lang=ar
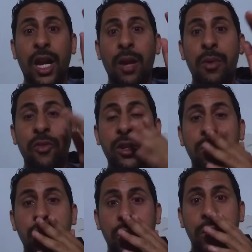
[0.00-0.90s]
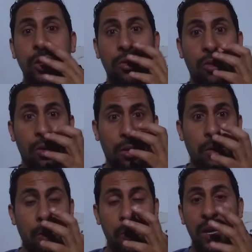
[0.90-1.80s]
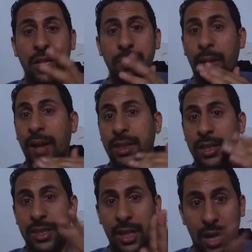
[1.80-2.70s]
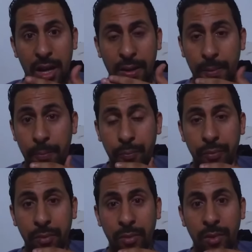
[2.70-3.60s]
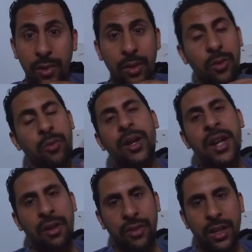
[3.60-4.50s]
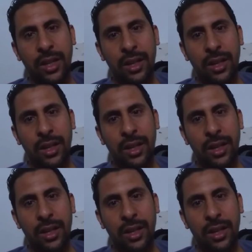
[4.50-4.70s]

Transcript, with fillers: اللهم فريدو جينيرو بنادم عاطيك التيار ولا ينافق